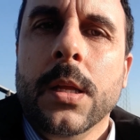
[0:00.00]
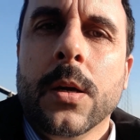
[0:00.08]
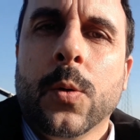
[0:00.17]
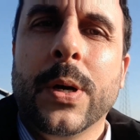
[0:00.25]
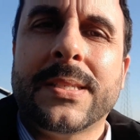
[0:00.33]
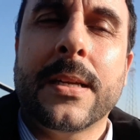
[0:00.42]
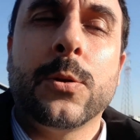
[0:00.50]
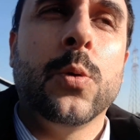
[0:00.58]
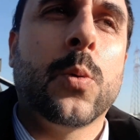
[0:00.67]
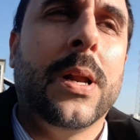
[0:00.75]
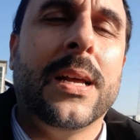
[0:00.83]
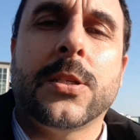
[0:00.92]
Questa
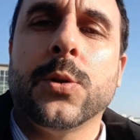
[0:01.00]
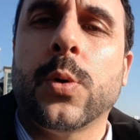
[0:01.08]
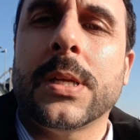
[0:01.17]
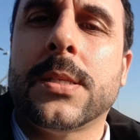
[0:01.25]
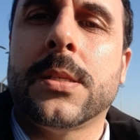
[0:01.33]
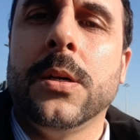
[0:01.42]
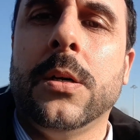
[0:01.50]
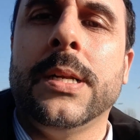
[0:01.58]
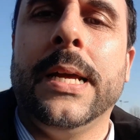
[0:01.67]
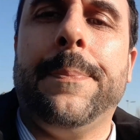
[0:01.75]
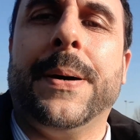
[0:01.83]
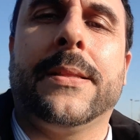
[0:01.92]
dunque è la
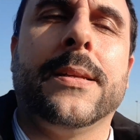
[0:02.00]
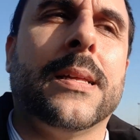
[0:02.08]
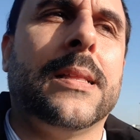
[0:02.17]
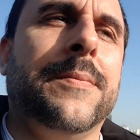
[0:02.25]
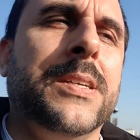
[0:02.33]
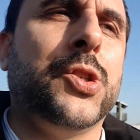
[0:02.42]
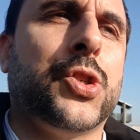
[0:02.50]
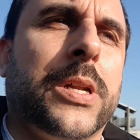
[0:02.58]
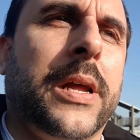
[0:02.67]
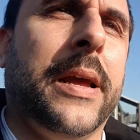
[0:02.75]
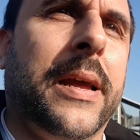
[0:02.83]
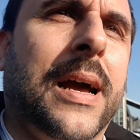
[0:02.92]
situazione, partita da
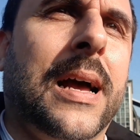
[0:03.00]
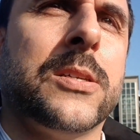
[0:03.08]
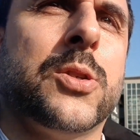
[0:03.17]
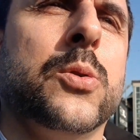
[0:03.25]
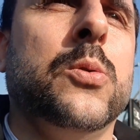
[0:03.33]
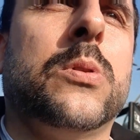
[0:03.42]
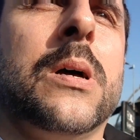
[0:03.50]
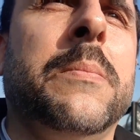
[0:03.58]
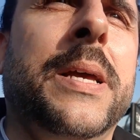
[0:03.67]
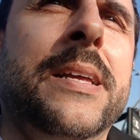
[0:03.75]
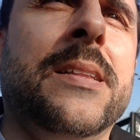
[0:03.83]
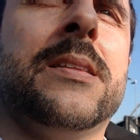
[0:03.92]
vincere
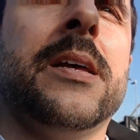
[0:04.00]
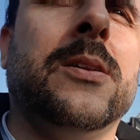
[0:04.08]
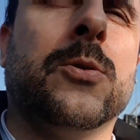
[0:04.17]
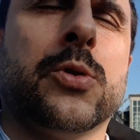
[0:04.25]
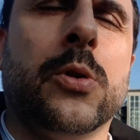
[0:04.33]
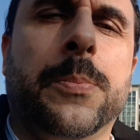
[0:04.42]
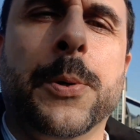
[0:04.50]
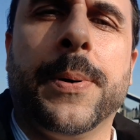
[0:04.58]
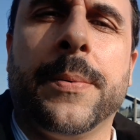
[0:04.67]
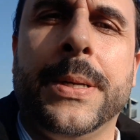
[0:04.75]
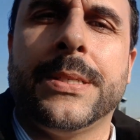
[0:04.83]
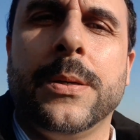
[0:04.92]
assolutamente, non sono più
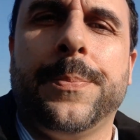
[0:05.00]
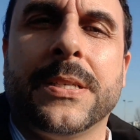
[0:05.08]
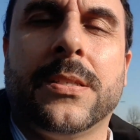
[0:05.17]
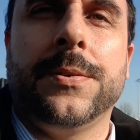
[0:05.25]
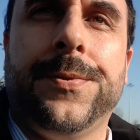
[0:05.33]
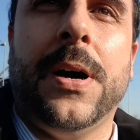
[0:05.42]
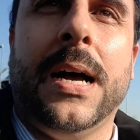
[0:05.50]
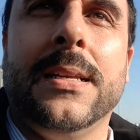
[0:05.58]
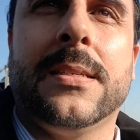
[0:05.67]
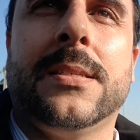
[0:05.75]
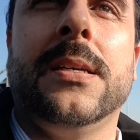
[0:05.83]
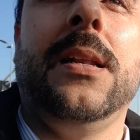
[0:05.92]
permessi passi
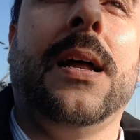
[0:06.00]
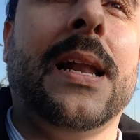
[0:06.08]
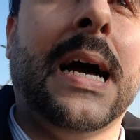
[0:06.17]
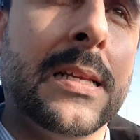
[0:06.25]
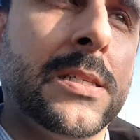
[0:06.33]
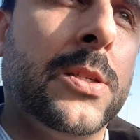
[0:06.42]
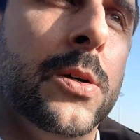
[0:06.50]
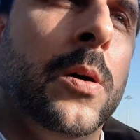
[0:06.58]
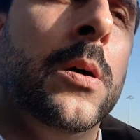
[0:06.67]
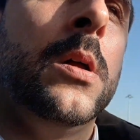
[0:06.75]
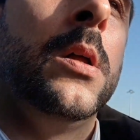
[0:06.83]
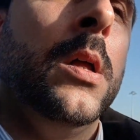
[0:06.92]
falsi, la
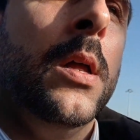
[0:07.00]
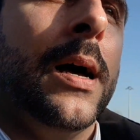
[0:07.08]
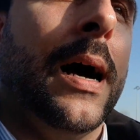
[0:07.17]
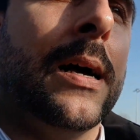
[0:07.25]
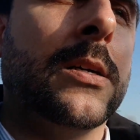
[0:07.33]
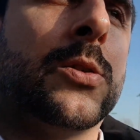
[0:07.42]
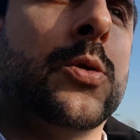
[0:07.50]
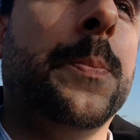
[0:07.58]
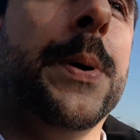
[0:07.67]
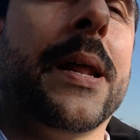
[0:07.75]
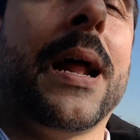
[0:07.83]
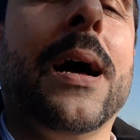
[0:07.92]
Lazio ha
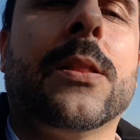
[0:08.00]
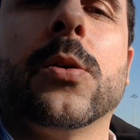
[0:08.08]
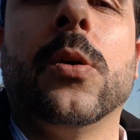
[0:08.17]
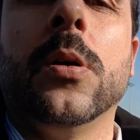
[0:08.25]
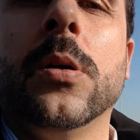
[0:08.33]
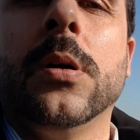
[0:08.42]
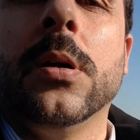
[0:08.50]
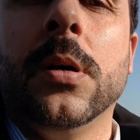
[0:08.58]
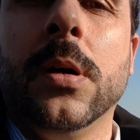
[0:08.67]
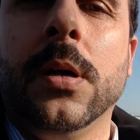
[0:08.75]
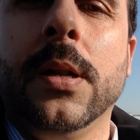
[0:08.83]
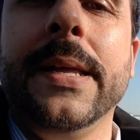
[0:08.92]
superato
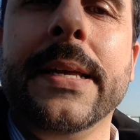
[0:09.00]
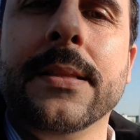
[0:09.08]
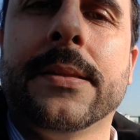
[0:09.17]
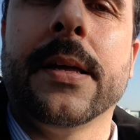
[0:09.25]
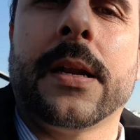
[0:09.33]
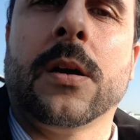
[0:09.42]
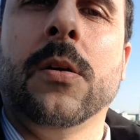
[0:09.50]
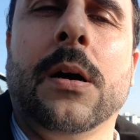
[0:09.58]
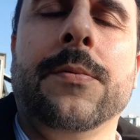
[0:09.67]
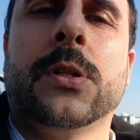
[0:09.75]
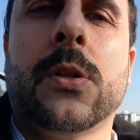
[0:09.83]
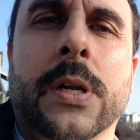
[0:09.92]
eh, l'Inter con la
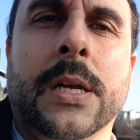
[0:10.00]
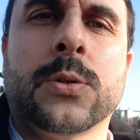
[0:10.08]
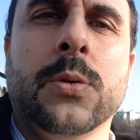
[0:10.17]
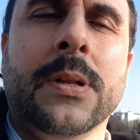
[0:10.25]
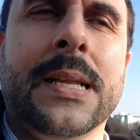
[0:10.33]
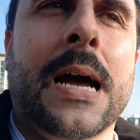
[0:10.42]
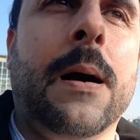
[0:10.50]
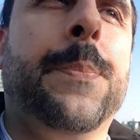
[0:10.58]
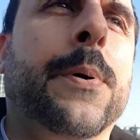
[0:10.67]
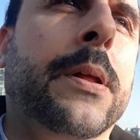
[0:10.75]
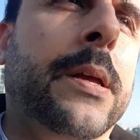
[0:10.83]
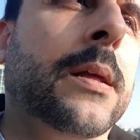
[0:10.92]
vittoria sul
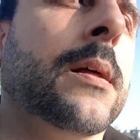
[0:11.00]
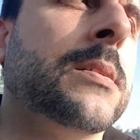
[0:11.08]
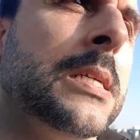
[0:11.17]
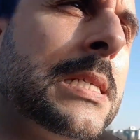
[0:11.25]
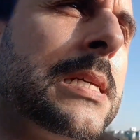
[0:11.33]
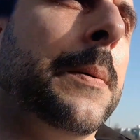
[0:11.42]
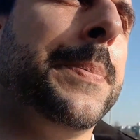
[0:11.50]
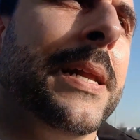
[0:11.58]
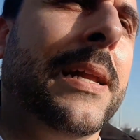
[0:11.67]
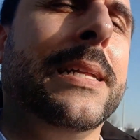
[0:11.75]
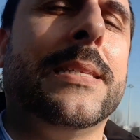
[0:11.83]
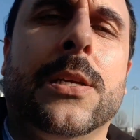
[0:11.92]
Napoli, senza la
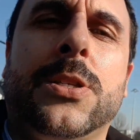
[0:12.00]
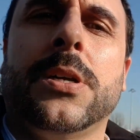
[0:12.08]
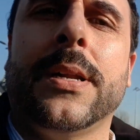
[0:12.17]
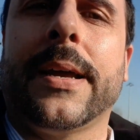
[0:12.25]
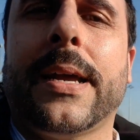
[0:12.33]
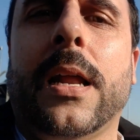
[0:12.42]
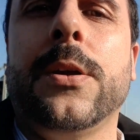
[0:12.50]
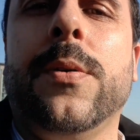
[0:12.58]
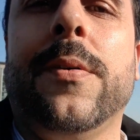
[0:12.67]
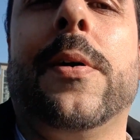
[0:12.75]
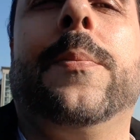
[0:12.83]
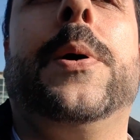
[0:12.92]
penalizzazione anche la Juve
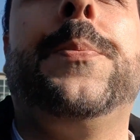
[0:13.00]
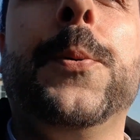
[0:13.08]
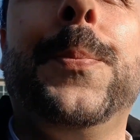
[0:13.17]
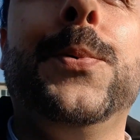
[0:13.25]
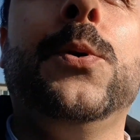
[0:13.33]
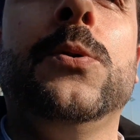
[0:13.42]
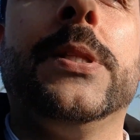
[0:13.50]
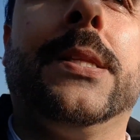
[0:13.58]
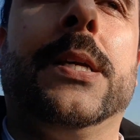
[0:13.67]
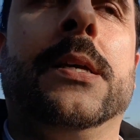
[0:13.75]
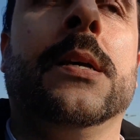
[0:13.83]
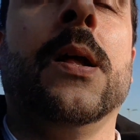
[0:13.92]
avrebbe più punti,